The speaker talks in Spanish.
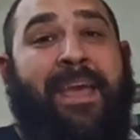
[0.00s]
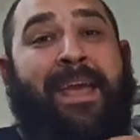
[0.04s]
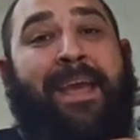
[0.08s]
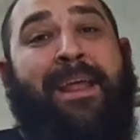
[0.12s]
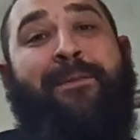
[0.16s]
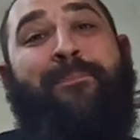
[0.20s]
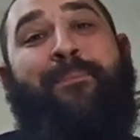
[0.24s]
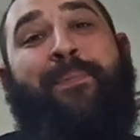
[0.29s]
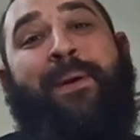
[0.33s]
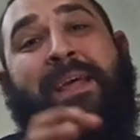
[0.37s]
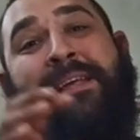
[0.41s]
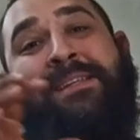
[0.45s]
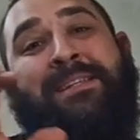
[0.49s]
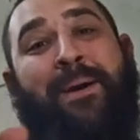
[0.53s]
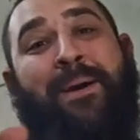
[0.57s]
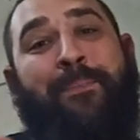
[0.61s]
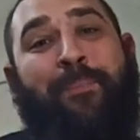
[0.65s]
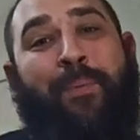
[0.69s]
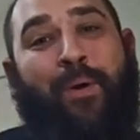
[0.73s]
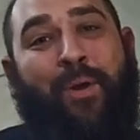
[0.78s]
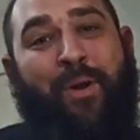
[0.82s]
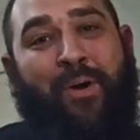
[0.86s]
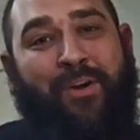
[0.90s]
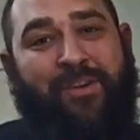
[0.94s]
El press
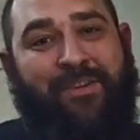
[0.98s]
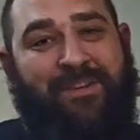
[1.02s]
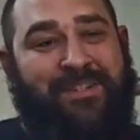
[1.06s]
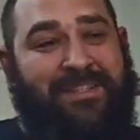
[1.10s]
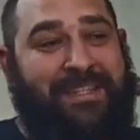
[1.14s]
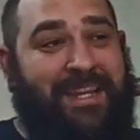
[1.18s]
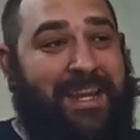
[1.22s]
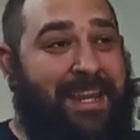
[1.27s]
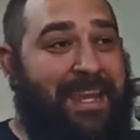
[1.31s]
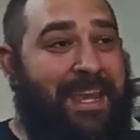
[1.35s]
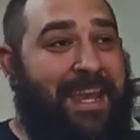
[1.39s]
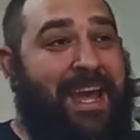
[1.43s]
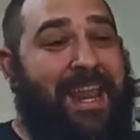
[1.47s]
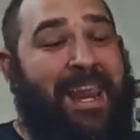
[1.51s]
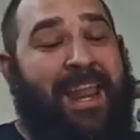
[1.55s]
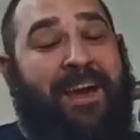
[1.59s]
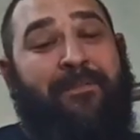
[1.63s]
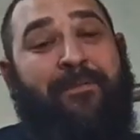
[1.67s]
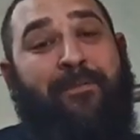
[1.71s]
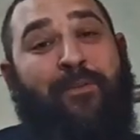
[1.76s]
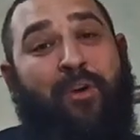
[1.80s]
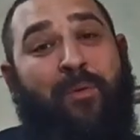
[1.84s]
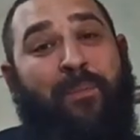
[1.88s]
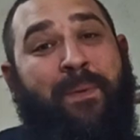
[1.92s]
Apolón sería
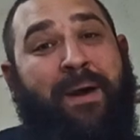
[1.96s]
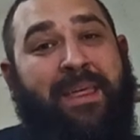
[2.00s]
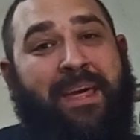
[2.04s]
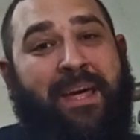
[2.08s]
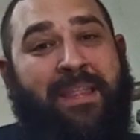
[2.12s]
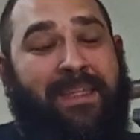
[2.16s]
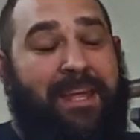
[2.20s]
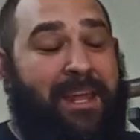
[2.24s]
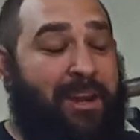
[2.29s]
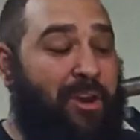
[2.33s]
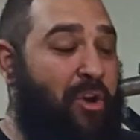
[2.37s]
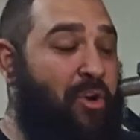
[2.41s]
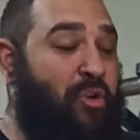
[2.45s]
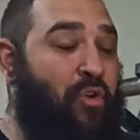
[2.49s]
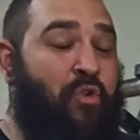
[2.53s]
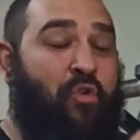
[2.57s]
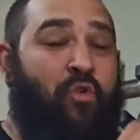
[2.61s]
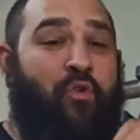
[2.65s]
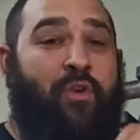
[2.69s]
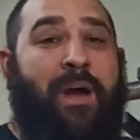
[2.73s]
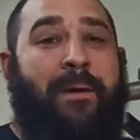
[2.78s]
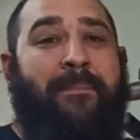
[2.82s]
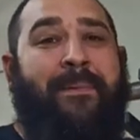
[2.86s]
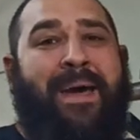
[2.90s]
la forma de hacerlo con
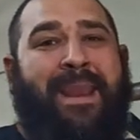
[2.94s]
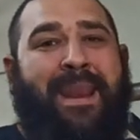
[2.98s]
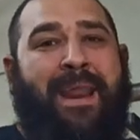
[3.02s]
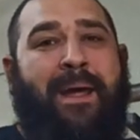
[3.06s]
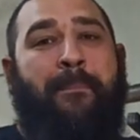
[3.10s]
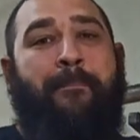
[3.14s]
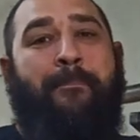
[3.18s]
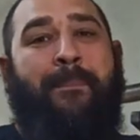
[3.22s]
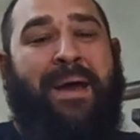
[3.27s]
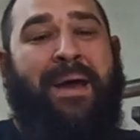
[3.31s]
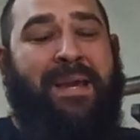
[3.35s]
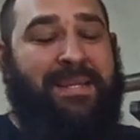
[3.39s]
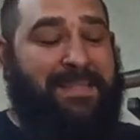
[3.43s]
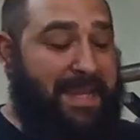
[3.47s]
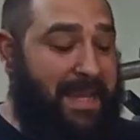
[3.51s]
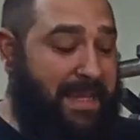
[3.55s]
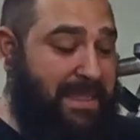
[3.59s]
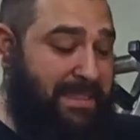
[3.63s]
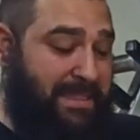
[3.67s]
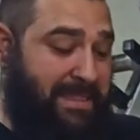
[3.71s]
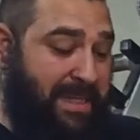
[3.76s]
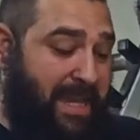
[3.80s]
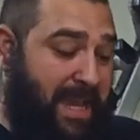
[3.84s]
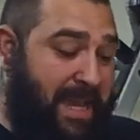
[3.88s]
una barra más
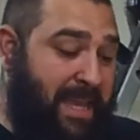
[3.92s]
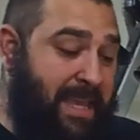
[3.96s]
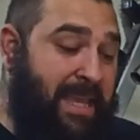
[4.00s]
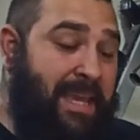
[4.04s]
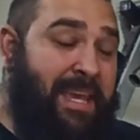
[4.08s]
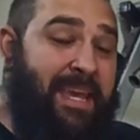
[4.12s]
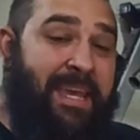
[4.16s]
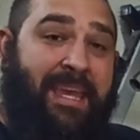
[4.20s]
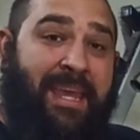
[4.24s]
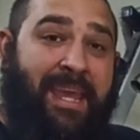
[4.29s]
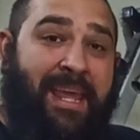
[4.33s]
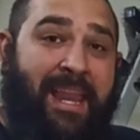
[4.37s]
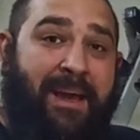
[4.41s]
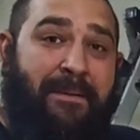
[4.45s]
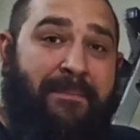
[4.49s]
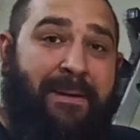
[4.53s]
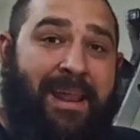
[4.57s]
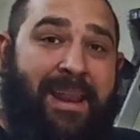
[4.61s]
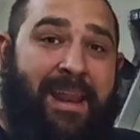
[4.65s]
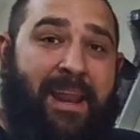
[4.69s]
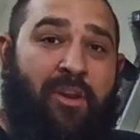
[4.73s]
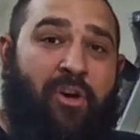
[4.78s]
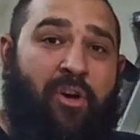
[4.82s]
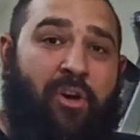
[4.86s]
ancha que la
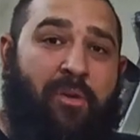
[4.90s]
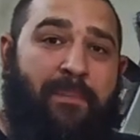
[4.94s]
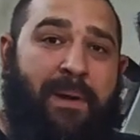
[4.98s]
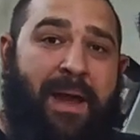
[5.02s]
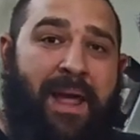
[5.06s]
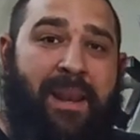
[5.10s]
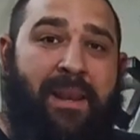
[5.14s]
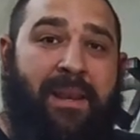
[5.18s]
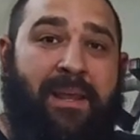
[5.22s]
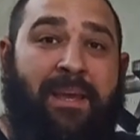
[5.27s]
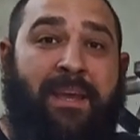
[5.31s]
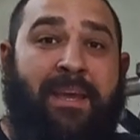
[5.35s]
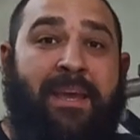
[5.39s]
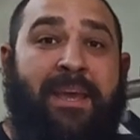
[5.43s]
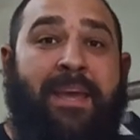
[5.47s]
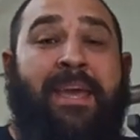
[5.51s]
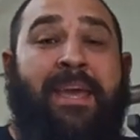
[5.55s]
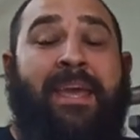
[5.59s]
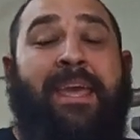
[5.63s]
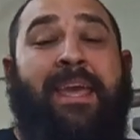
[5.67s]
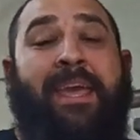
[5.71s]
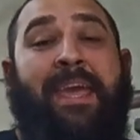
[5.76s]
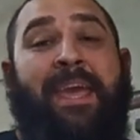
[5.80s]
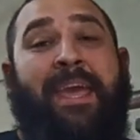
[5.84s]
barra normal
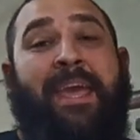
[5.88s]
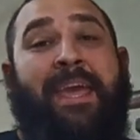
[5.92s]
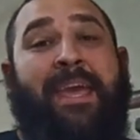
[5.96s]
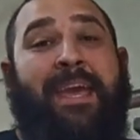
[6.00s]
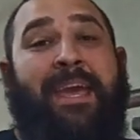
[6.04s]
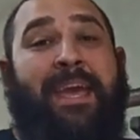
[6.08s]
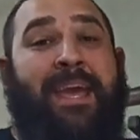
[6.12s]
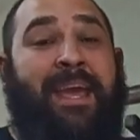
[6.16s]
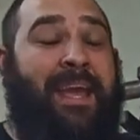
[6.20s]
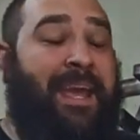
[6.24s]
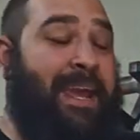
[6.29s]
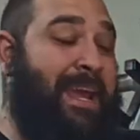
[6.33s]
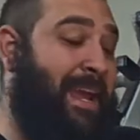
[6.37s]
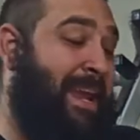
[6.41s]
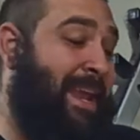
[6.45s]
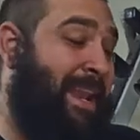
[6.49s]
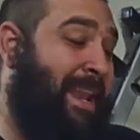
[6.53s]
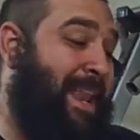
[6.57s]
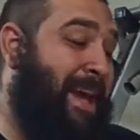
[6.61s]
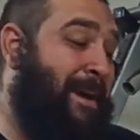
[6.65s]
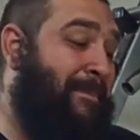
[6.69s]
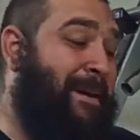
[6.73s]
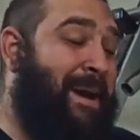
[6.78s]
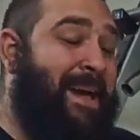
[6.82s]
y eh,
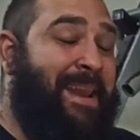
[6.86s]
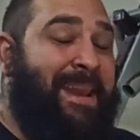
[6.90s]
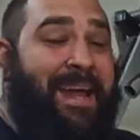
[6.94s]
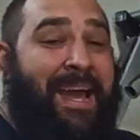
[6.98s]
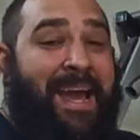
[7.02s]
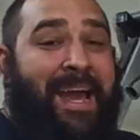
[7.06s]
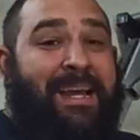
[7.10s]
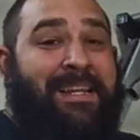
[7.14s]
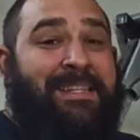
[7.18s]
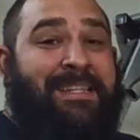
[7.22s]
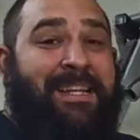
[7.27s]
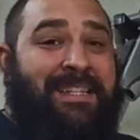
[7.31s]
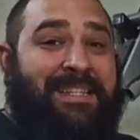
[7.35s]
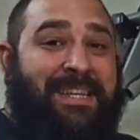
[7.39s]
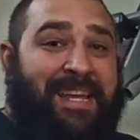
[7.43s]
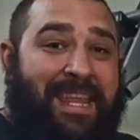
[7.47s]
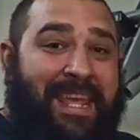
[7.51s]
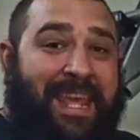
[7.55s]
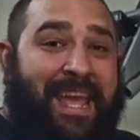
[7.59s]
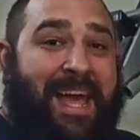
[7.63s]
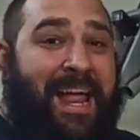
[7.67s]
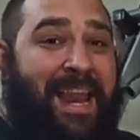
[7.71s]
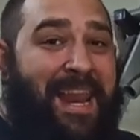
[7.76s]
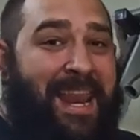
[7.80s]
la barra Axel
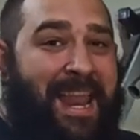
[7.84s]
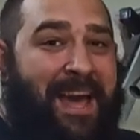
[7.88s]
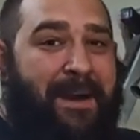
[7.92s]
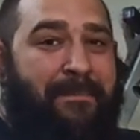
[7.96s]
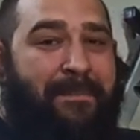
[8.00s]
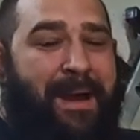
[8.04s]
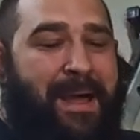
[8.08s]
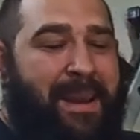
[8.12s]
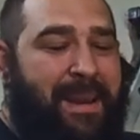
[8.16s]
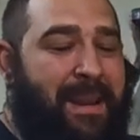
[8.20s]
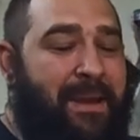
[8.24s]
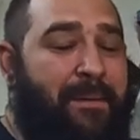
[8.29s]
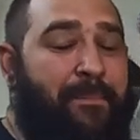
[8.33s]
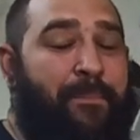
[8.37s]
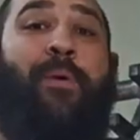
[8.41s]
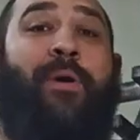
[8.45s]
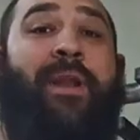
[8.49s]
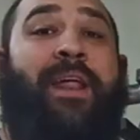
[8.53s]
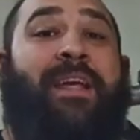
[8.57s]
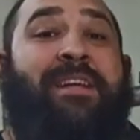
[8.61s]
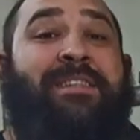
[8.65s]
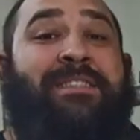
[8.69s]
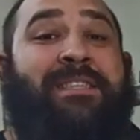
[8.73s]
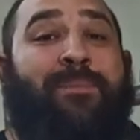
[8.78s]
sería la barra.
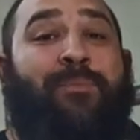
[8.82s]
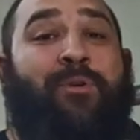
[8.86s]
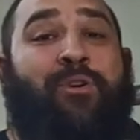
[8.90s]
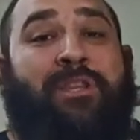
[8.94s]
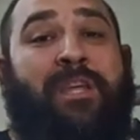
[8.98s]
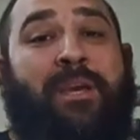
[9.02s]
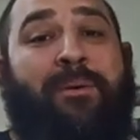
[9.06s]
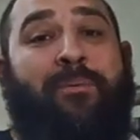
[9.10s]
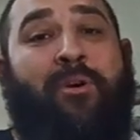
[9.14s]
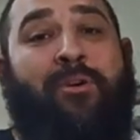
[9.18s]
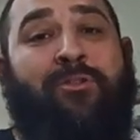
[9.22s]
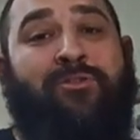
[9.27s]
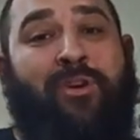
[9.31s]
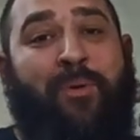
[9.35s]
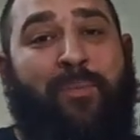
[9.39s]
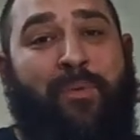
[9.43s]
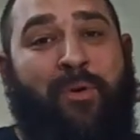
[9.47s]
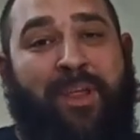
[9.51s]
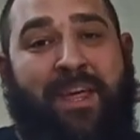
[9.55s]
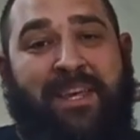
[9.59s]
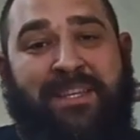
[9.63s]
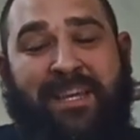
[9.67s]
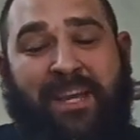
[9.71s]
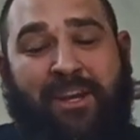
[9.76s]
Por este motivo os lo
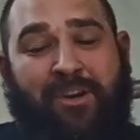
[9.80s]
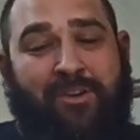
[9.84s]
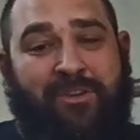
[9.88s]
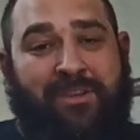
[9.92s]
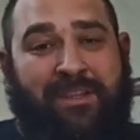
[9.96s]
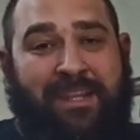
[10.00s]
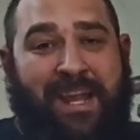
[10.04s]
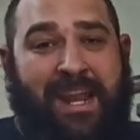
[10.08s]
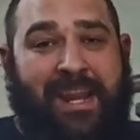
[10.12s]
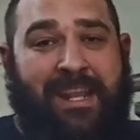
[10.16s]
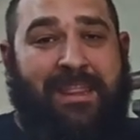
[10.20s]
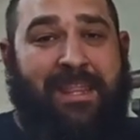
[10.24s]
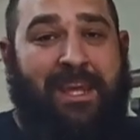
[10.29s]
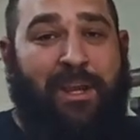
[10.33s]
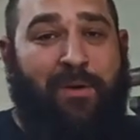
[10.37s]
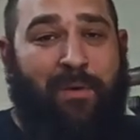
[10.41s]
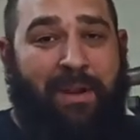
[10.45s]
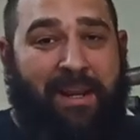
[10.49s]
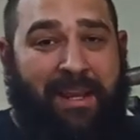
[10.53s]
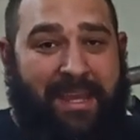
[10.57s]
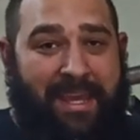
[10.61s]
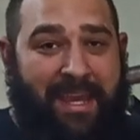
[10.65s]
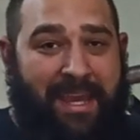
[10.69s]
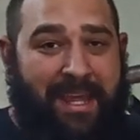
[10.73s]
podéis encontrar de
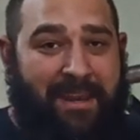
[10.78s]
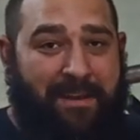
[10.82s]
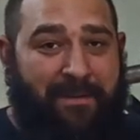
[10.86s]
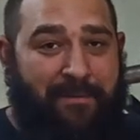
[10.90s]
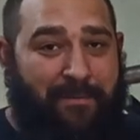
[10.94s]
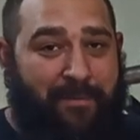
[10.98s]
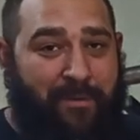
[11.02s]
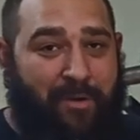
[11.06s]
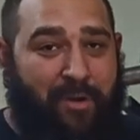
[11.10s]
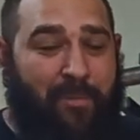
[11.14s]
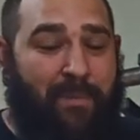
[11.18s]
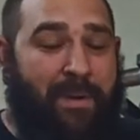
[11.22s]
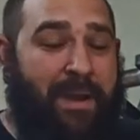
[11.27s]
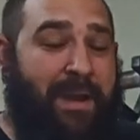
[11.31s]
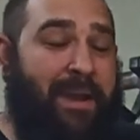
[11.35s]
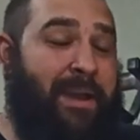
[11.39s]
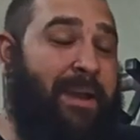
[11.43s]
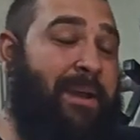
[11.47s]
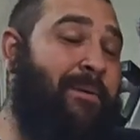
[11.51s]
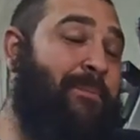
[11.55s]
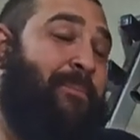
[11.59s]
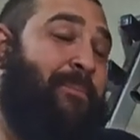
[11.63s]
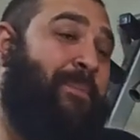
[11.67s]
cualquier forma.